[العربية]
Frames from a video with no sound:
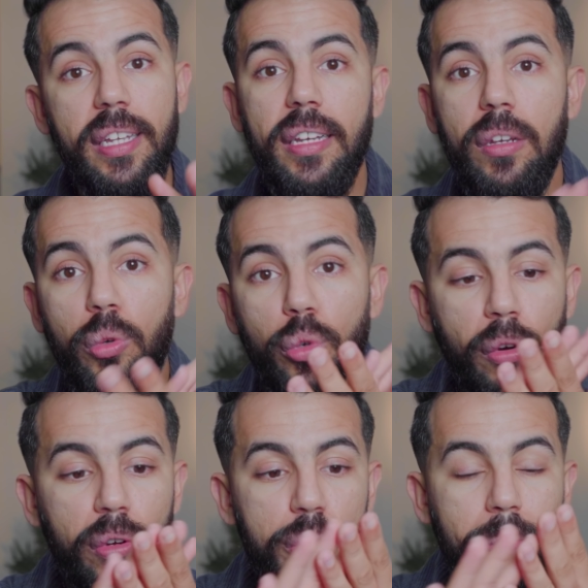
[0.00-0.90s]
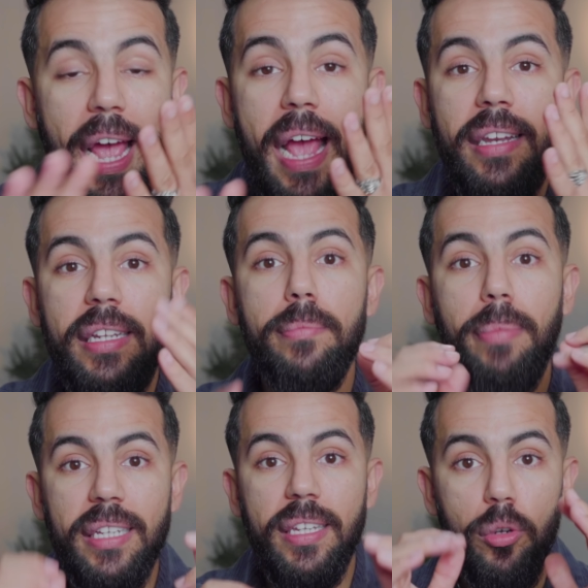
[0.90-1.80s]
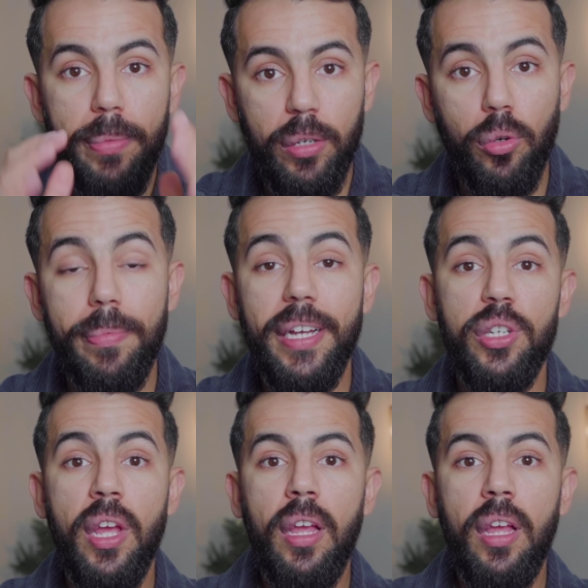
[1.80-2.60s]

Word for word: ديالنا كيكونوا شبعانين بكتيريا وميكروبات